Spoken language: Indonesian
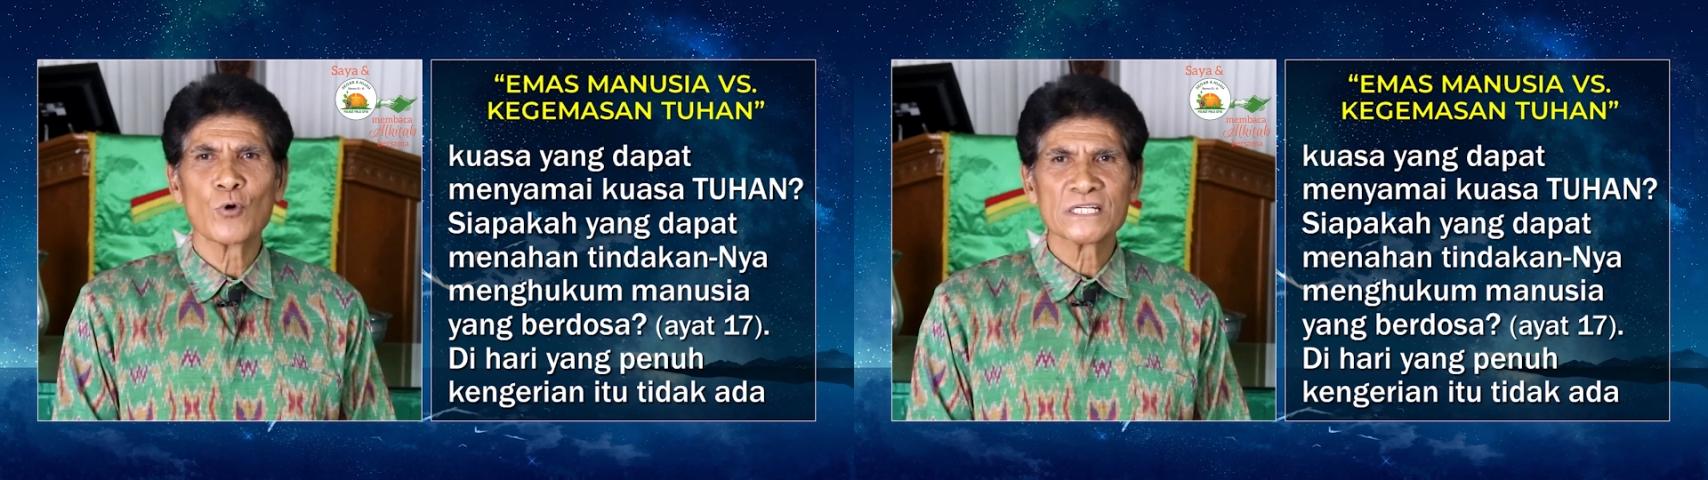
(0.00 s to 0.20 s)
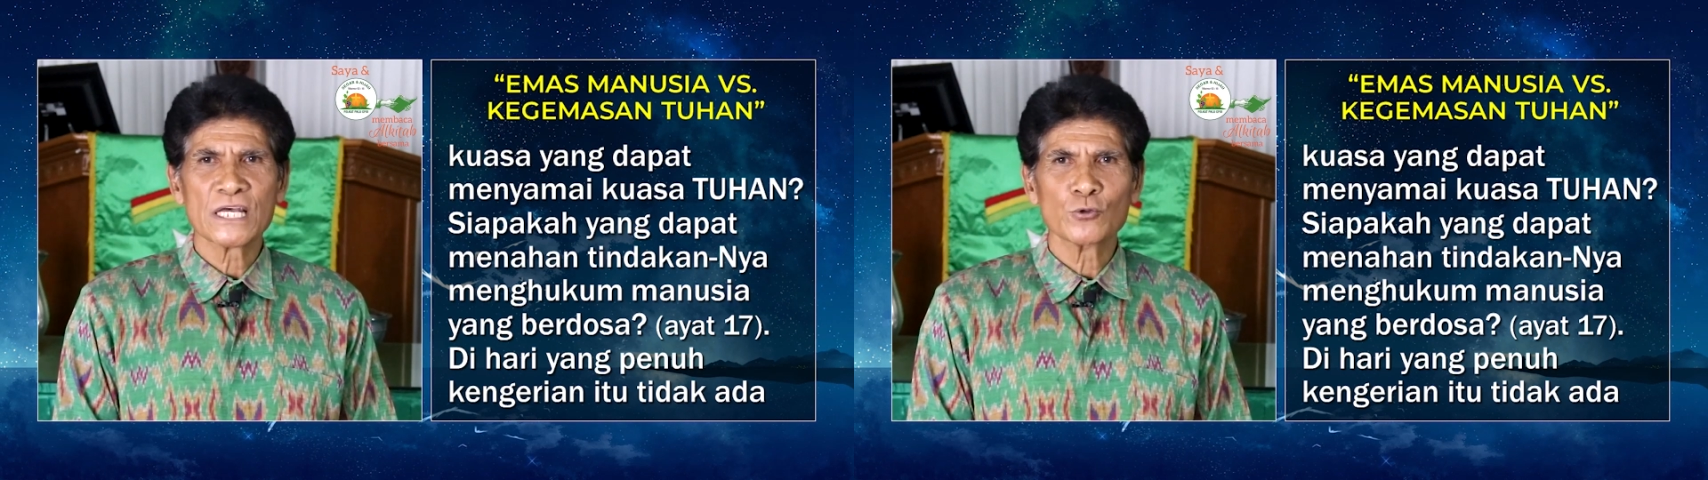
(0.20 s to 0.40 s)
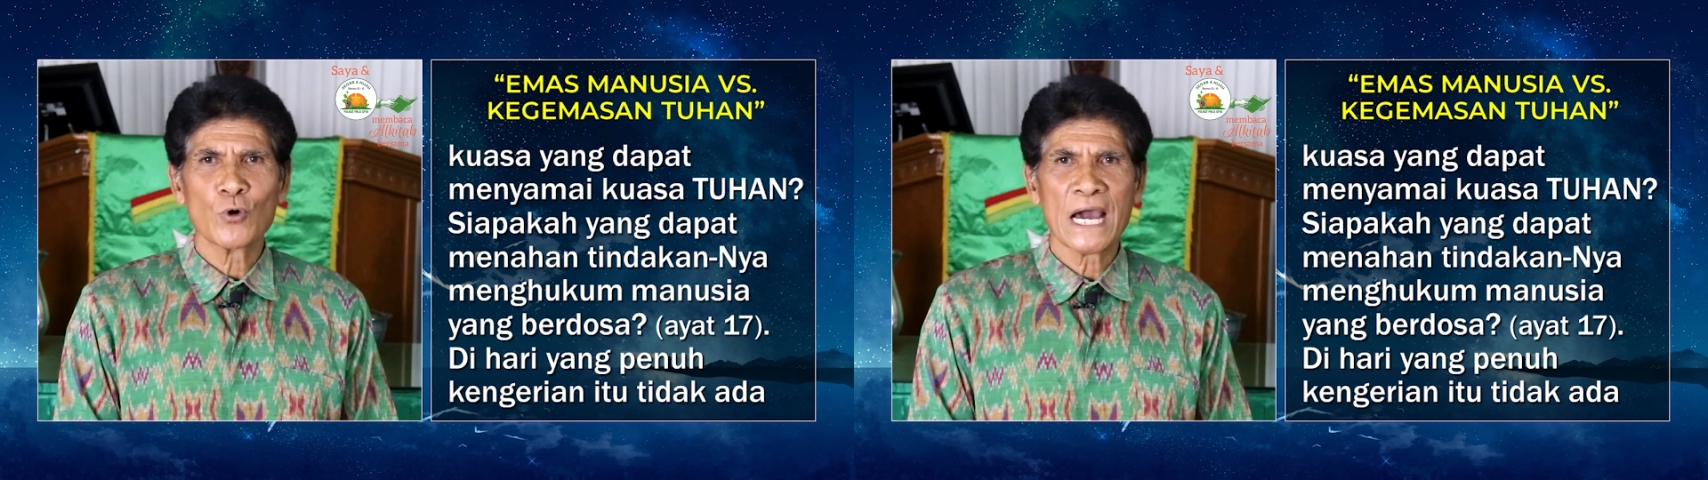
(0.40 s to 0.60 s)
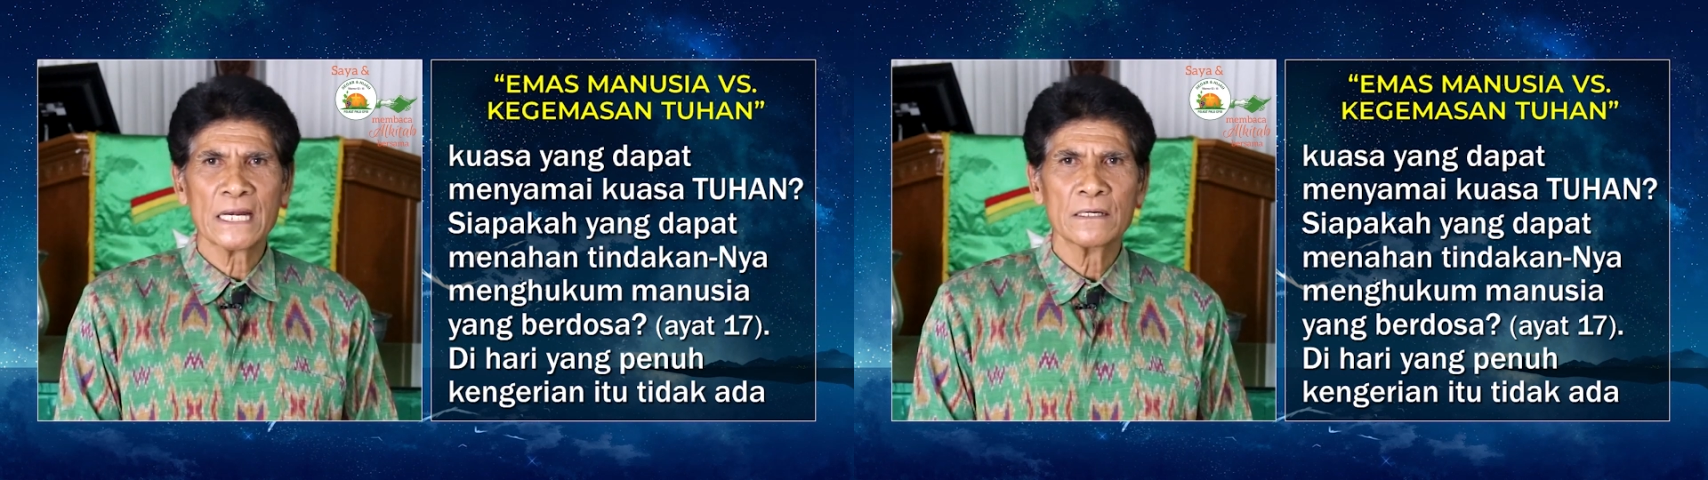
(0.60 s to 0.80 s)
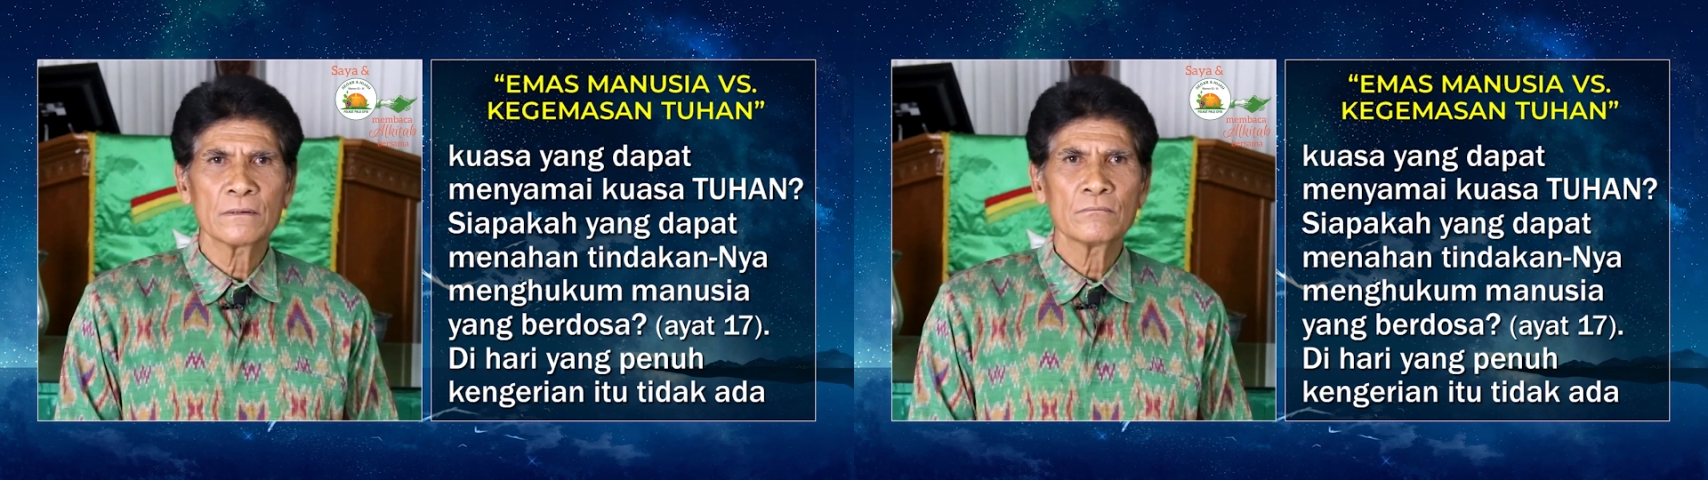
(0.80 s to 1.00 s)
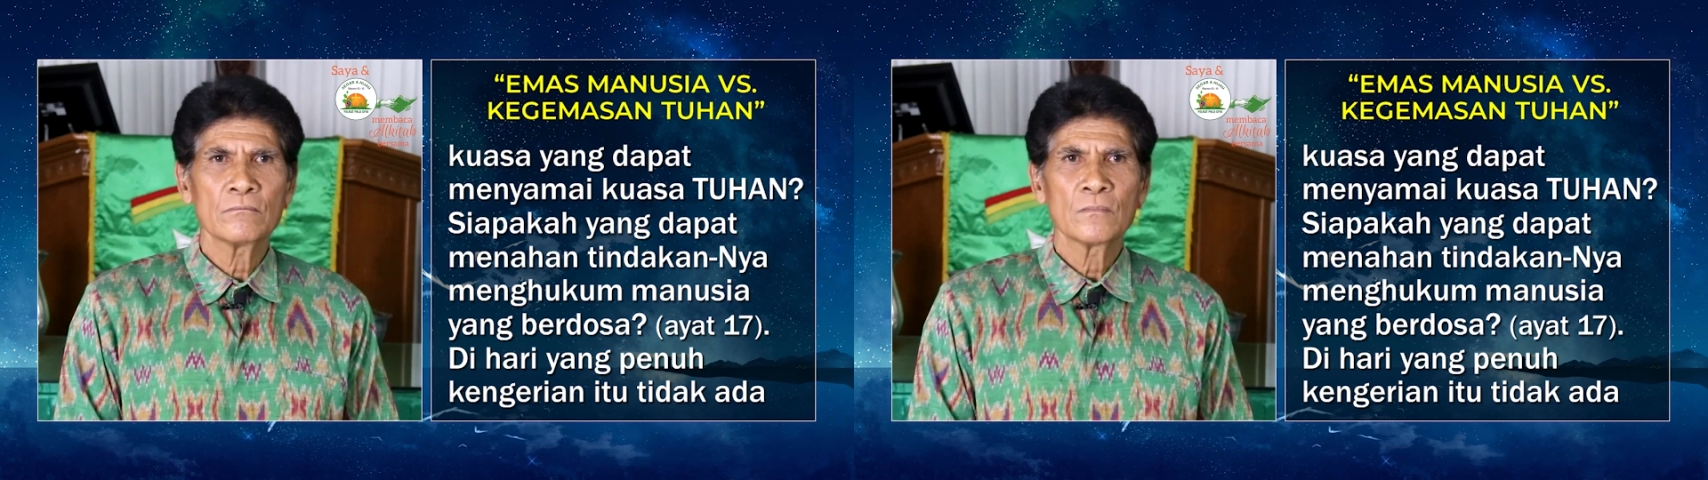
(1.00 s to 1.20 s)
kuasa Tuhan?